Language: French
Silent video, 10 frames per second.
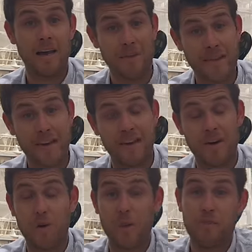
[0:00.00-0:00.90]
Avec elle,
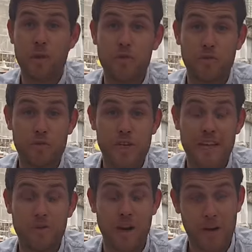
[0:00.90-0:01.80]
on aborde le
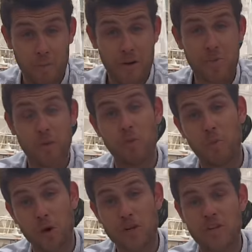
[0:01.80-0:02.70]
sujet de l'accompagnement de nos
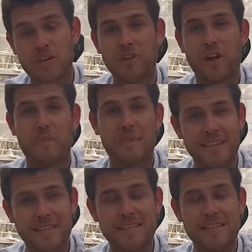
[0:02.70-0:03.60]
proches dans la
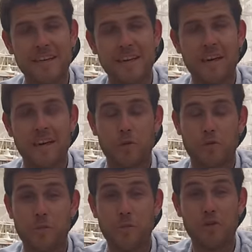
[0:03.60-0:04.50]
maladie et on
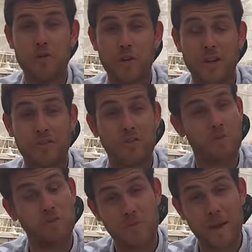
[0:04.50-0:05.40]
se pose une question
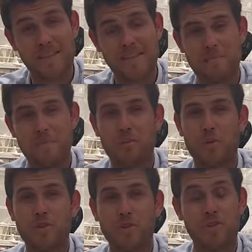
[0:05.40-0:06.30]
toute bête mais
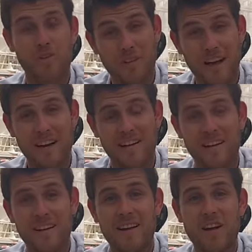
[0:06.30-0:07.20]
pourtant centrale
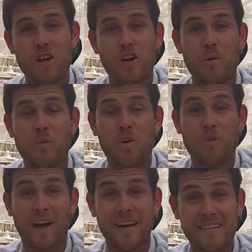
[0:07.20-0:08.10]
Comment
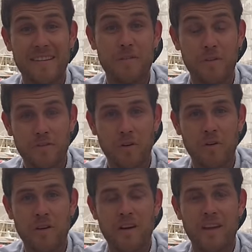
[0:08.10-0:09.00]
rester vivant
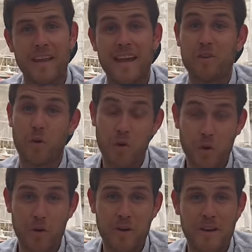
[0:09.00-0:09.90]
et être
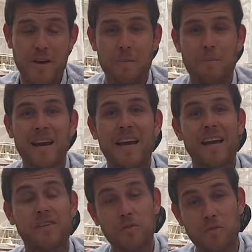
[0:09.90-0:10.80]
heureux malgré
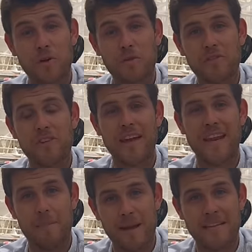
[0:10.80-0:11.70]
la souffrance et
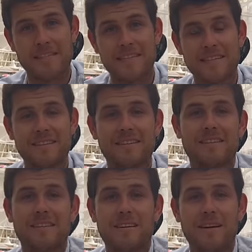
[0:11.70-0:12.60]
la maladie
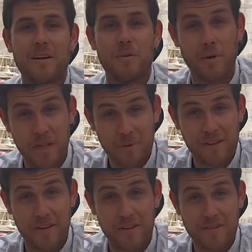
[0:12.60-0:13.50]
Bon épisode